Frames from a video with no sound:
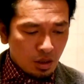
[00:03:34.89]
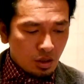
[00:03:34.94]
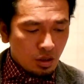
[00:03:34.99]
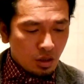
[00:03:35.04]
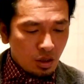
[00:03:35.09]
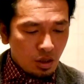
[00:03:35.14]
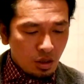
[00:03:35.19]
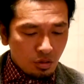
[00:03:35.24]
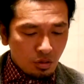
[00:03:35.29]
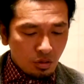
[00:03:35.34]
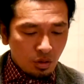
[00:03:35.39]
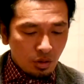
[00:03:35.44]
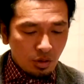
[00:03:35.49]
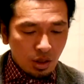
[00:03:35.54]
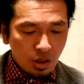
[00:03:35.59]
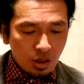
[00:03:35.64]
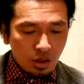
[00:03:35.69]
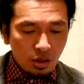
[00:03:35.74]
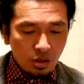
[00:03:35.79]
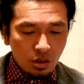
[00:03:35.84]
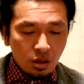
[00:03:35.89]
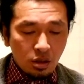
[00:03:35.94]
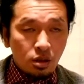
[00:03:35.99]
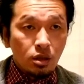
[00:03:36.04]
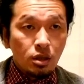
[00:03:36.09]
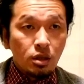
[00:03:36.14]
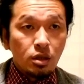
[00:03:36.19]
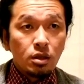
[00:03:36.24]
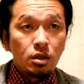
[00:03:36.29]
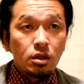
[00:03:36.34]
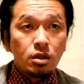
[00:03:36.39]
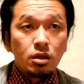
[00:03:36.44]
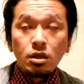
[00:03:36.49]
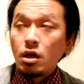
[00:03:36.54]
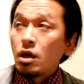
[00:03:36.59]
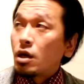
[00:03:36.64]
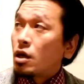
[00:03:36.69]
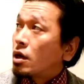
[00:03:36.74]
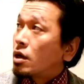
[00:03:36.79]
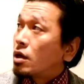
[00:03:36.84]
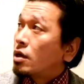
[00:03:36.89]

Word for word: ケースには入れてって、